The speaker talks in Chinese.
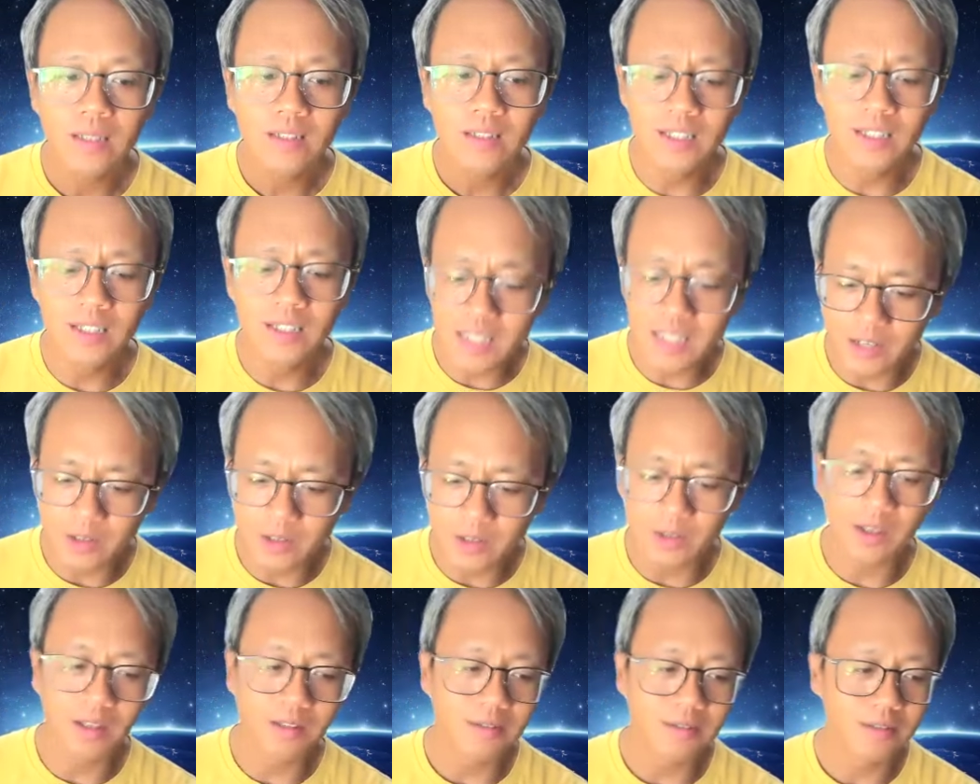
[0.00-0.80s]
听起来
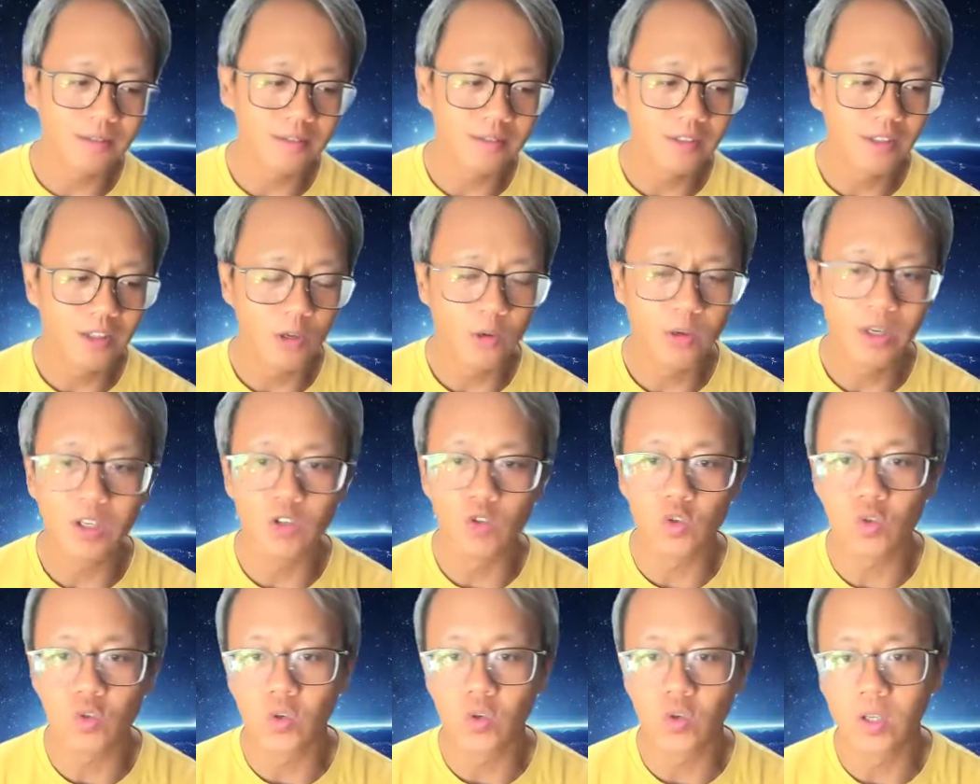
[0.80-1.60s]
有点有
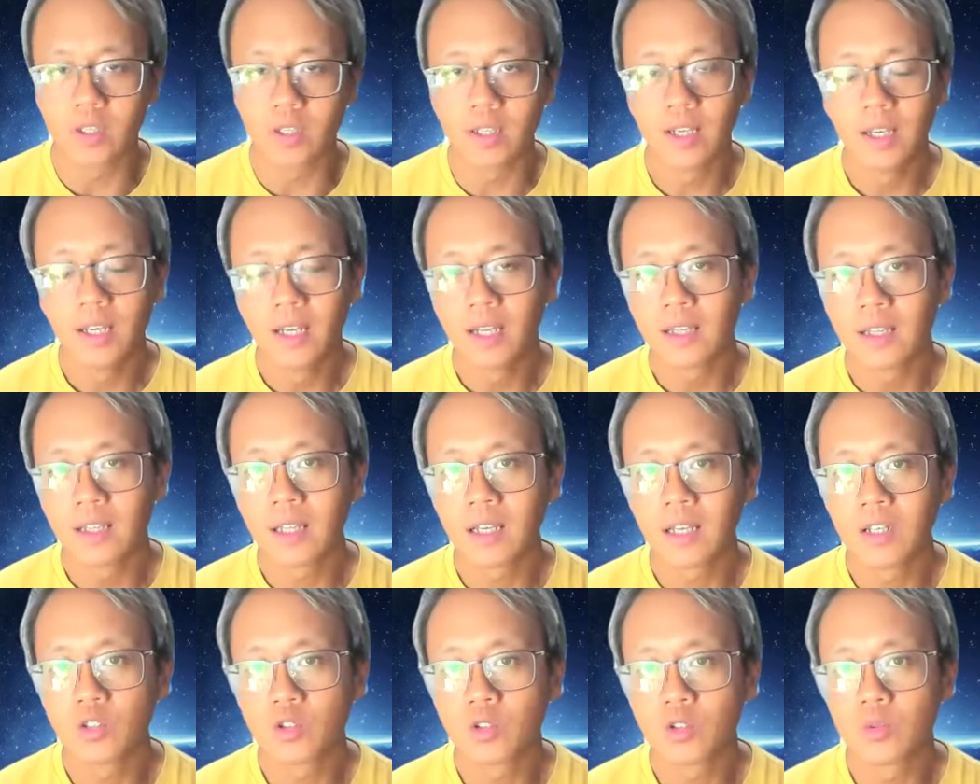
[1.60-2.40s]
点悬，
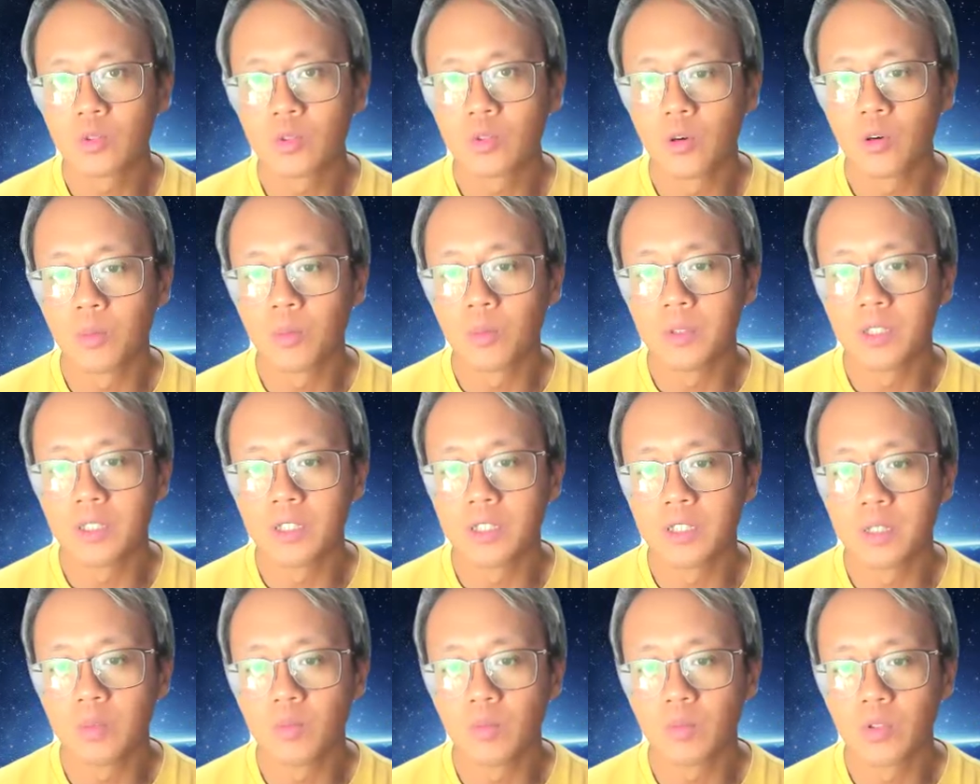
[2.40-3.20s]
但是就如同我们
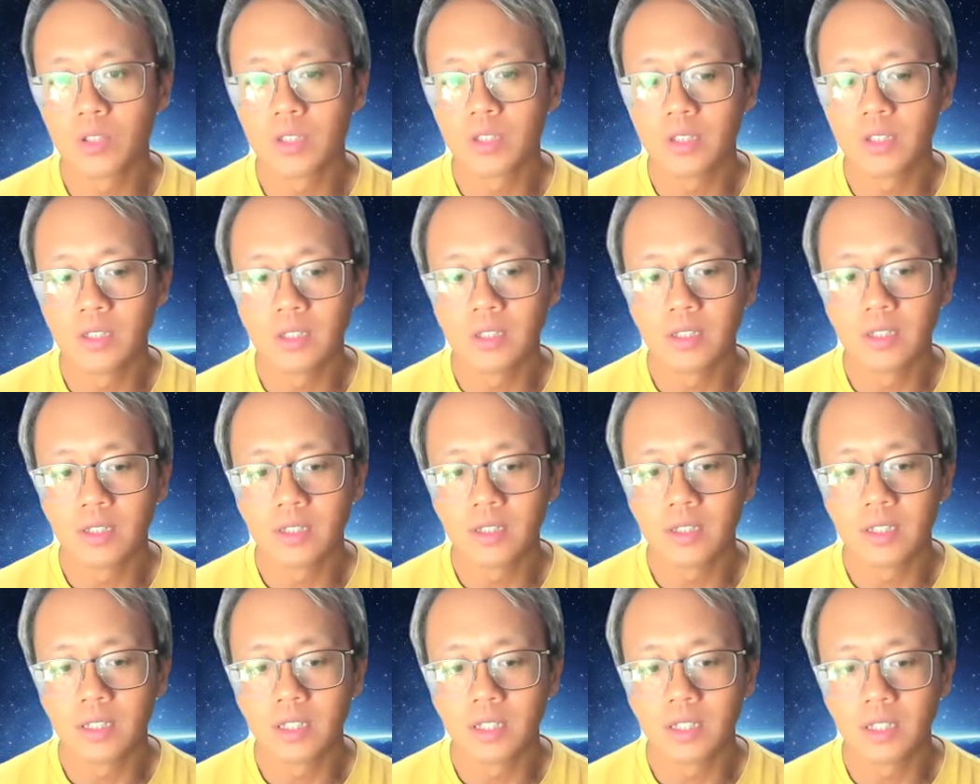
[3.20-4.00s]
奇迹模式
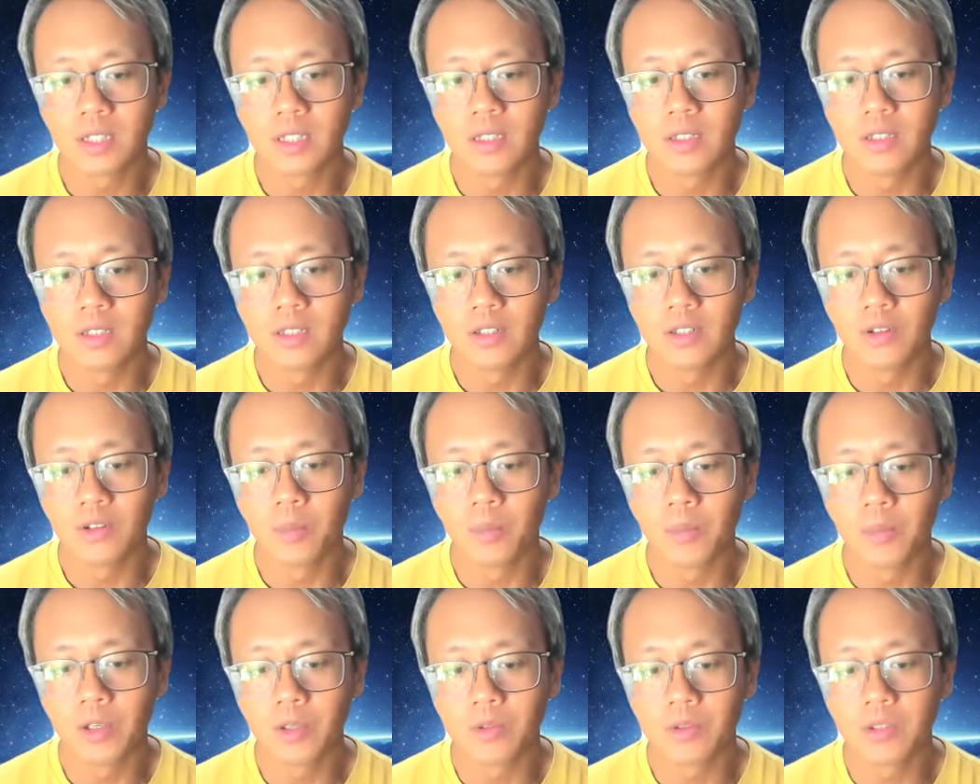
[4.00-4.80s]
这个课程，我
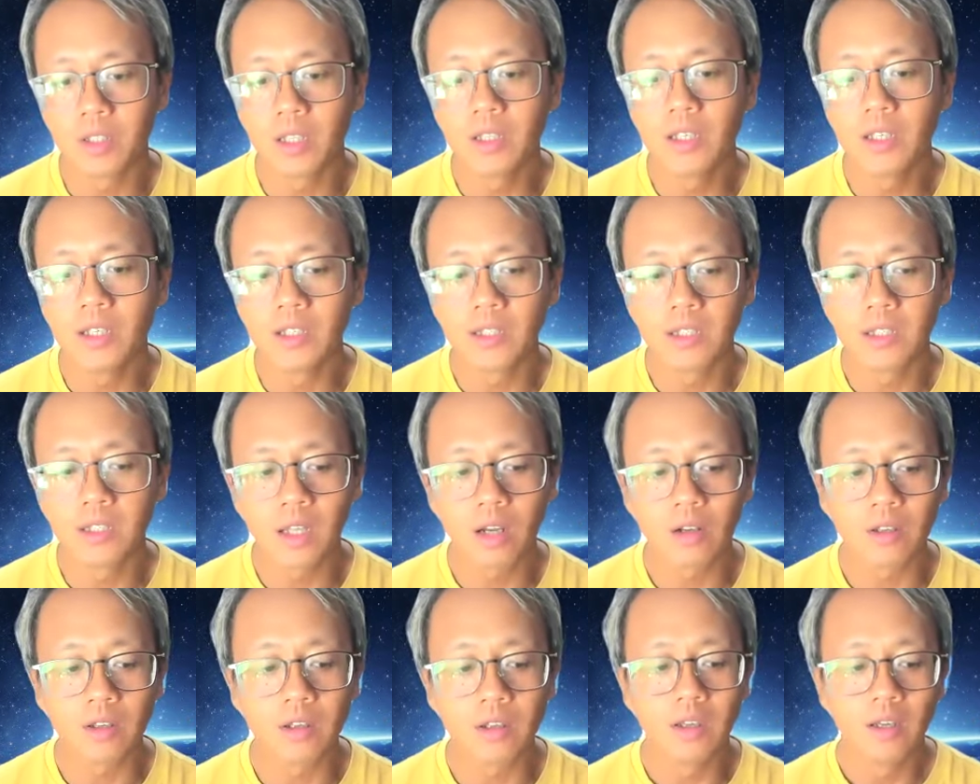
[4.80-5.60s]
们有定义
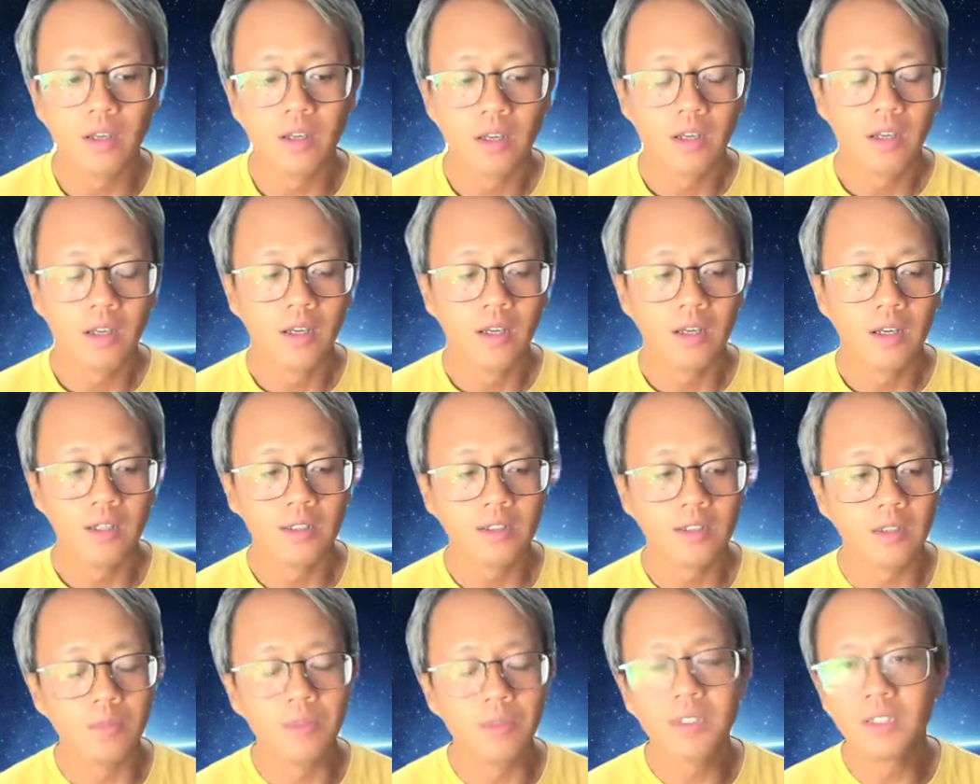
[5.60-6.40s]
到底
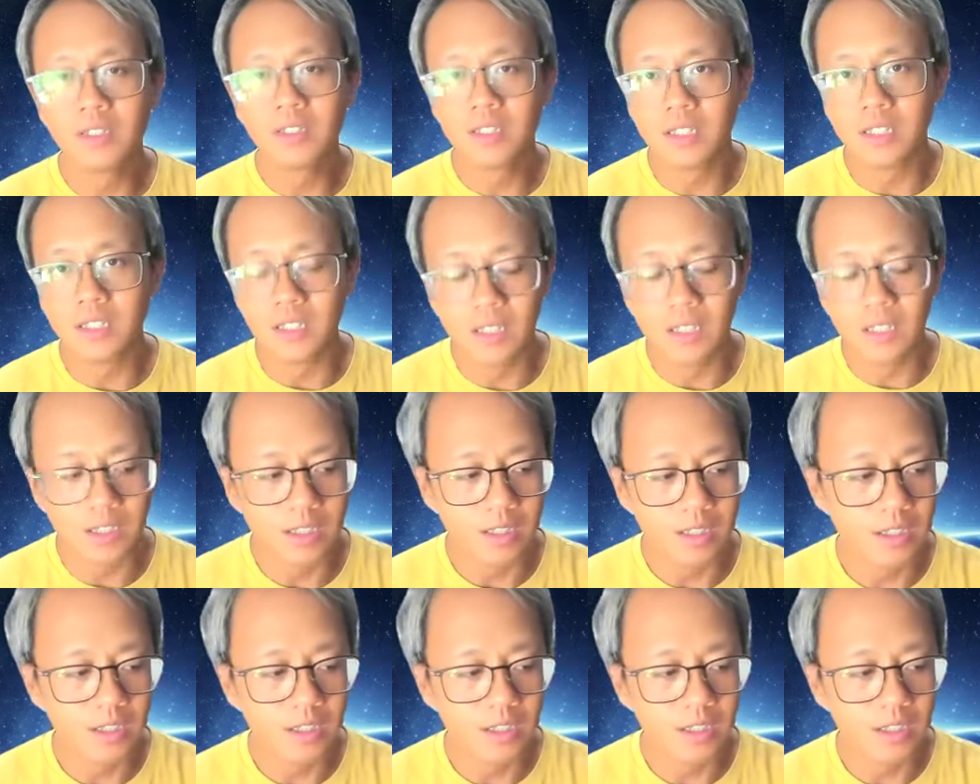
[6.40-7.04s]
什么是奇迹。